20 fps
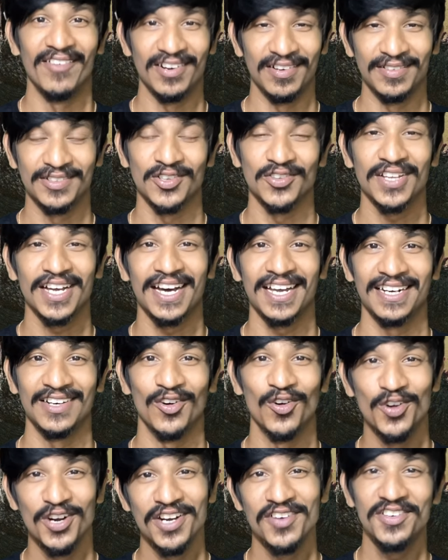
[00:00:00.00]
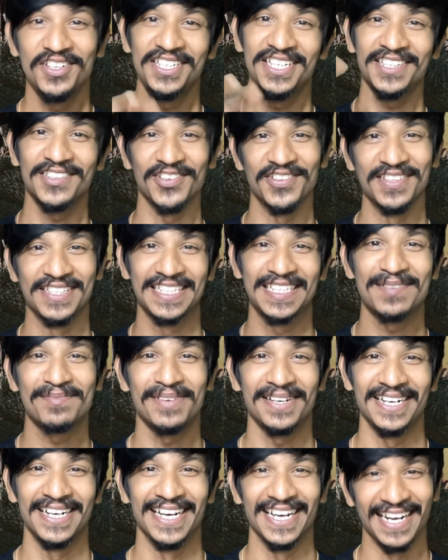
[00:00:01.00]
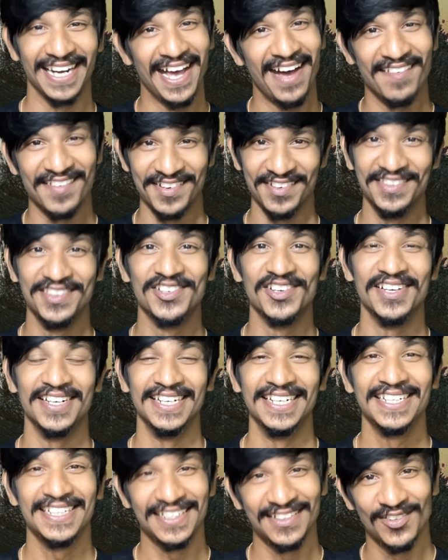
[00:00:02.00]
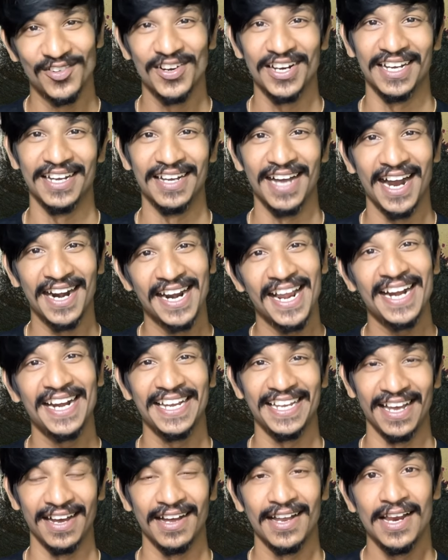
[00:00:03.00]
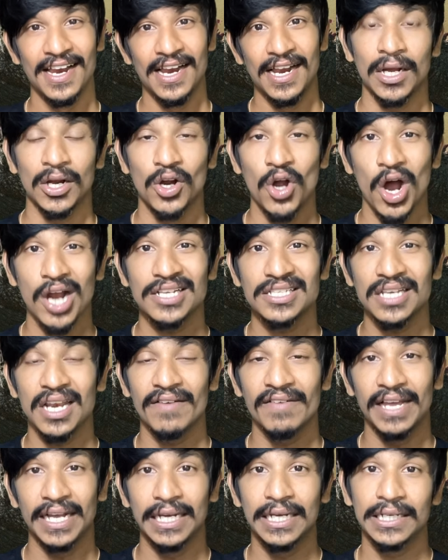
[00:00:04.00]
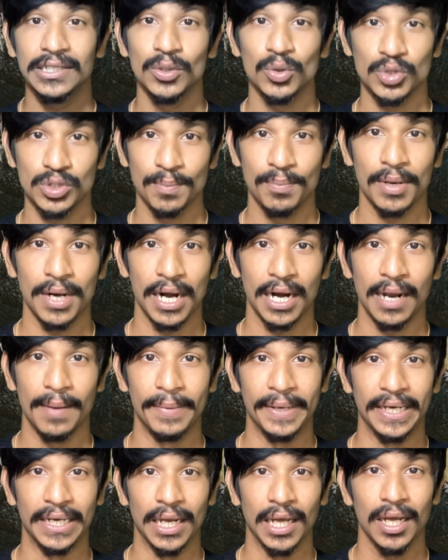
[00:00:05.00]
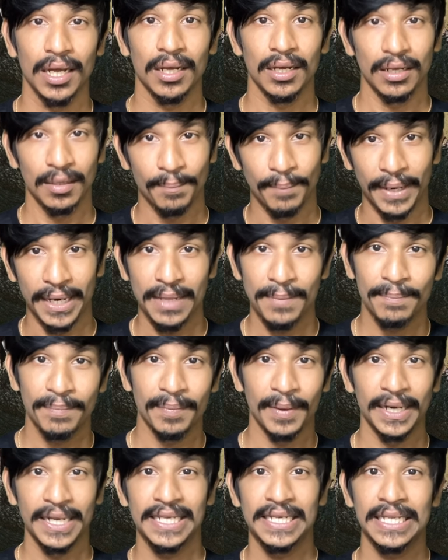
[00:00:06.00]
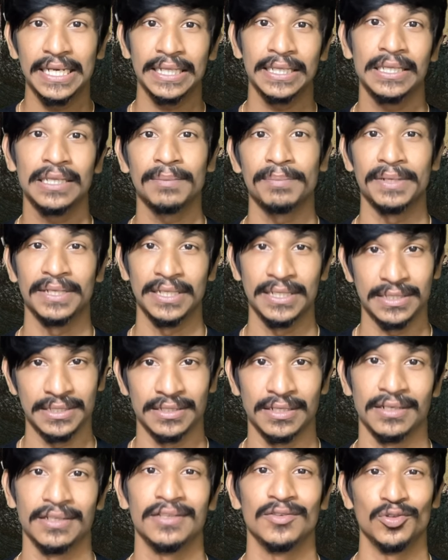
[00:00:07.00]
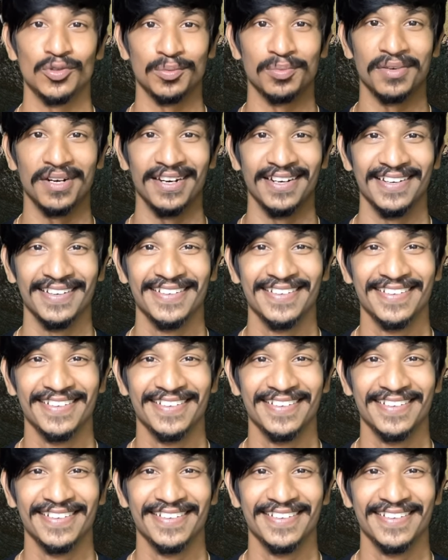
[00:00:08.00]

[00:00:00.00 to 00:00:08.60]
அவர் சொந்தக்காரர் ஒன்று விட்ட சொந்த சித்தப்பா இருக்காருல்ல அவர் வந்துருவார் உள்ள அண்டார்டிகா காட்ஸில் அவள் எங்கேருந்து ஊசு போகிறாங்க அப்படின்னா பனி பனி நிறைந்த பிரதேசத்திலிருந்து ஊசு போகிறாங்க